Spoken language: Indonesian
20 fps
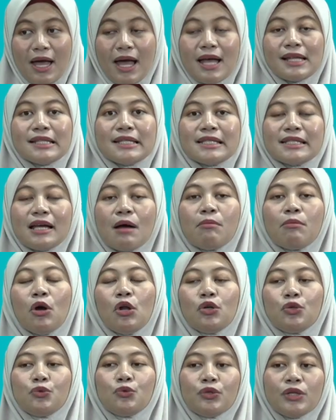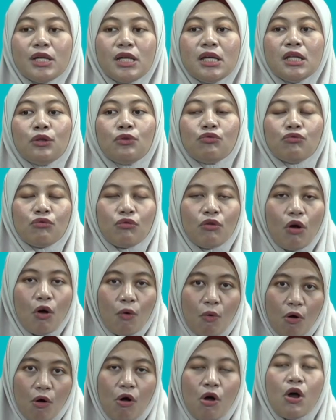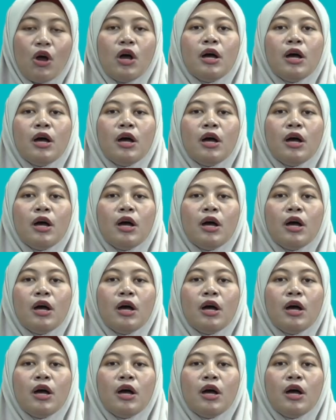ya. cam olguri tukowo.